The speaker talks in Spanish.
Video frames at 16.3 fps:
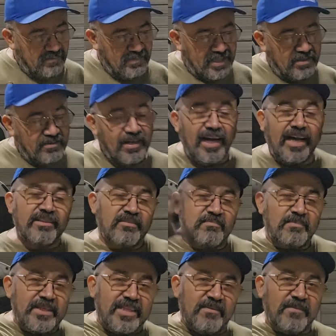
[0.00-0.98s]
Me dijo, ah, no
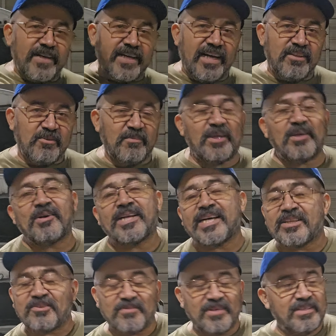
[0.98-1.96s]
me estés fregando, me dijo el
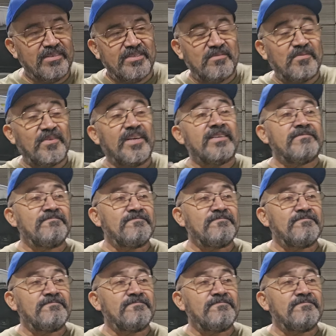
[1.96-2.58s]
gato. Bueno, se fue.